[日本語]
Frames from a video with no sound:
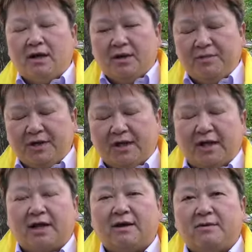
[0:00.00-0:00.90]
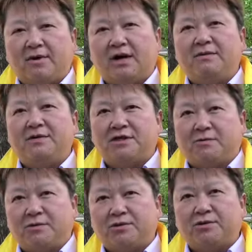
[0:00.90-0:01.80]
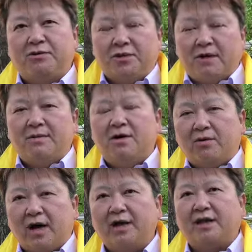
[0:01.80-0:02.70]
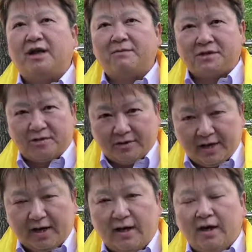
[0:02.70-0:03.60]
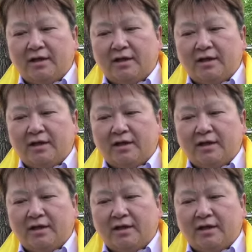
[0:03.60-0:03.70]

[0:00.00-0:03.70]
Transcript: 見ていただければ分かりますけども、そこにも電話番号書いてありますので、